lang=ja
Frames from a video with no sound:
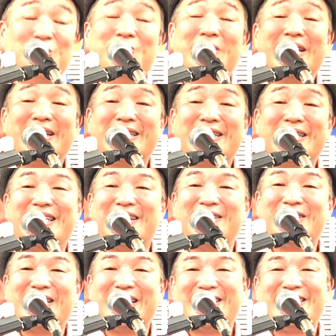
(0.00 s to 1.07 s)
生まれてきた
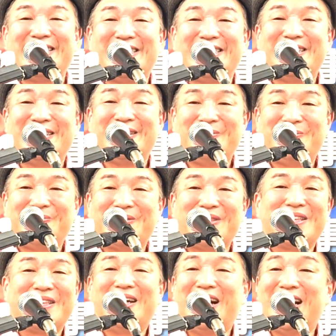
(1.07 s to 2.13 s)
のです
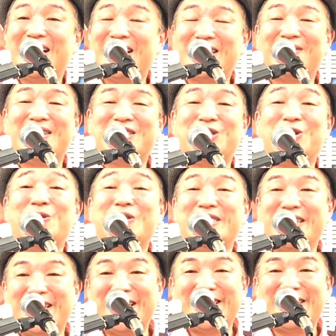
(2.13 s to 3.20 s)
あなたは勝
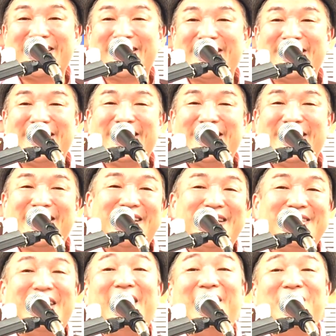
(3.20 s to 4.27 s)
利者です
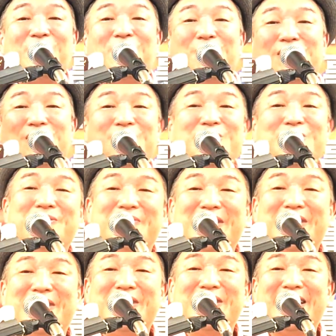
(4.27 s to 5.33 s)
天国に行く日
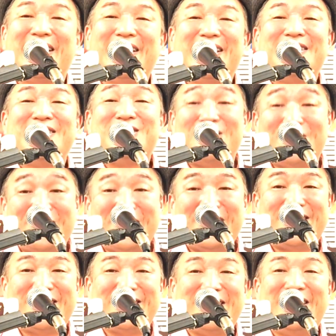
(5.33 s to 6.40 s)
まで忠
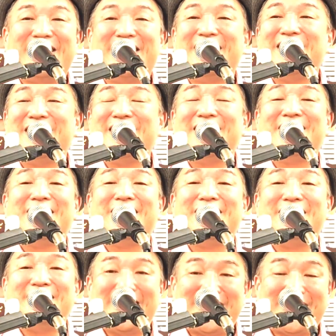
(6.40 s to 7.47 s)
実に
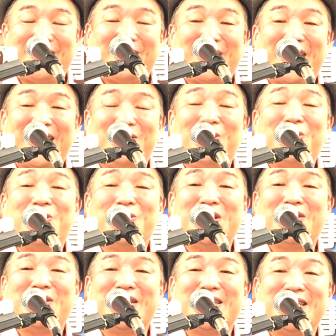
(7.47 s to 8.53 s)
イエス様が喜
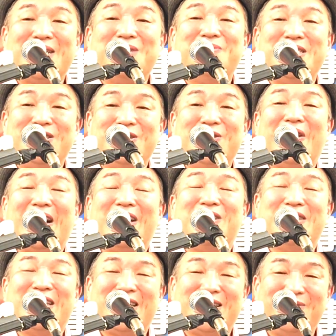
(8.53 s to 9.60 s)
んでくださる道を歩
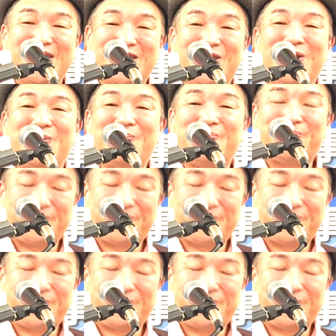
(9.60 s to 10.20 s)
んでいきましょう